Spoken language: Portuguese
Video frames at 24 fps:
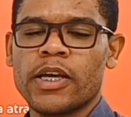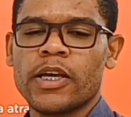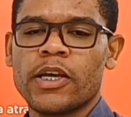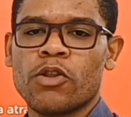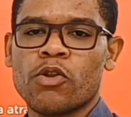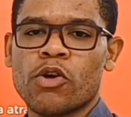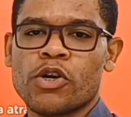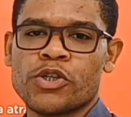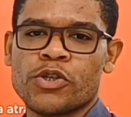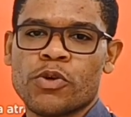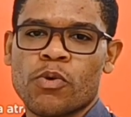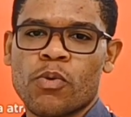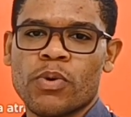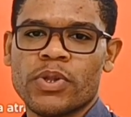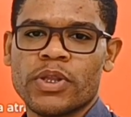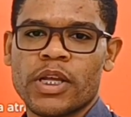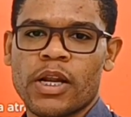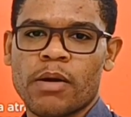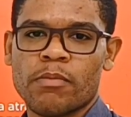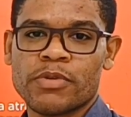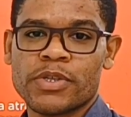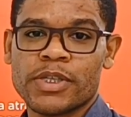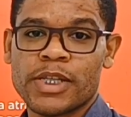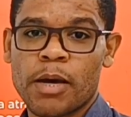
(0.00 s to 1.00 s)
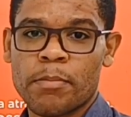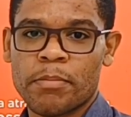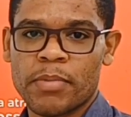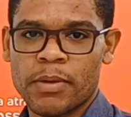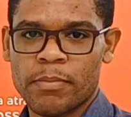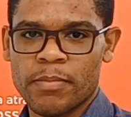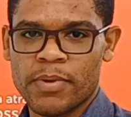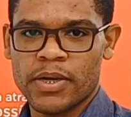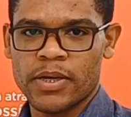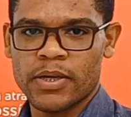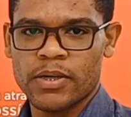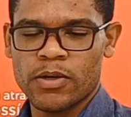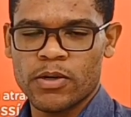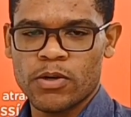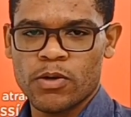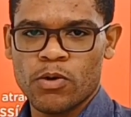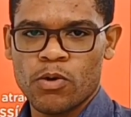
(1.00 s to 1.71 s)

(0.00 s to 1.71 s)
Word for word: que nós encontramos na Bíblia.